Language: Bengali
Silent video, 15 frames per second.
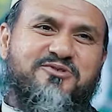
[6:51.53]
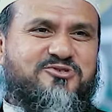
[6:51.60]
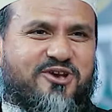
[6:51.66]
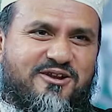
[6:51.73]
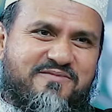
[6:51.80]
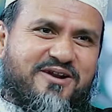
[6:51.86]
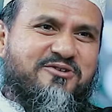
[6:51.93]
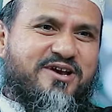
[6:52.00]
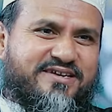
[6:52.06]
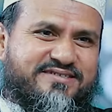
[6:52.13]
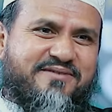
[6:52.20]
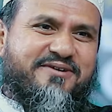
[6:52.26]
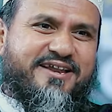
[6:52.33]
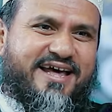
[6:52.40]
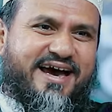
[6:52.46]
মুসলমান হয়ে
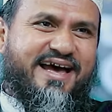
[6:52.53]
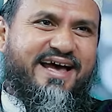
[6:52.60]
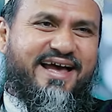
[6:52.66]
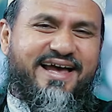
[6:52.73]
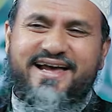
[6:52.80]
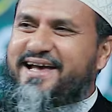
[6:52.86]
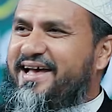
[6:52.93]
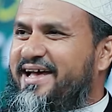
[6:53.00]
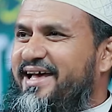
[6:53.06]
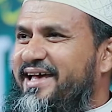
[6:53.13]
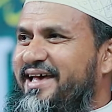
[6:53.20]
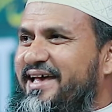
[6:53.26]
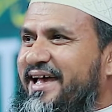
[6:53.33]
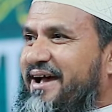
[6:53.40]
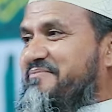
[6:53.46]
যাবে না
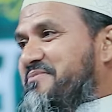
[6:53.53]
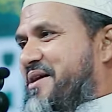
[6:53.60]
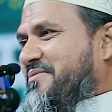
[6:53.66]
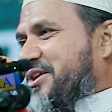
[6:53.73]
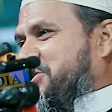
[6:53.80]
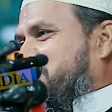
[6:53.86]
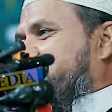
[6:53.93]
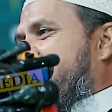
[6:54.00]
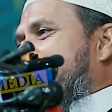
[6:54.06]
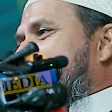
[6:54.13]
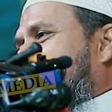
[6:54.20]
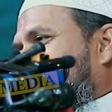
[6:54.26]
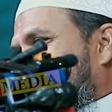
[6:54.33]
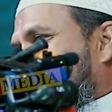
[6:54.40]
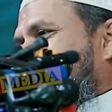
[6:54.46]
এমনি এমনি সোনার
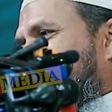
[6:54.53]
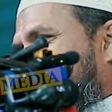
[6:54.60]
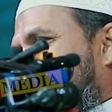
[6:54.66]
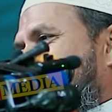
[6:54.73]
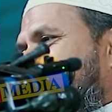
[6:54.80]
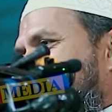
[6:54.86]
মানুষ বানাই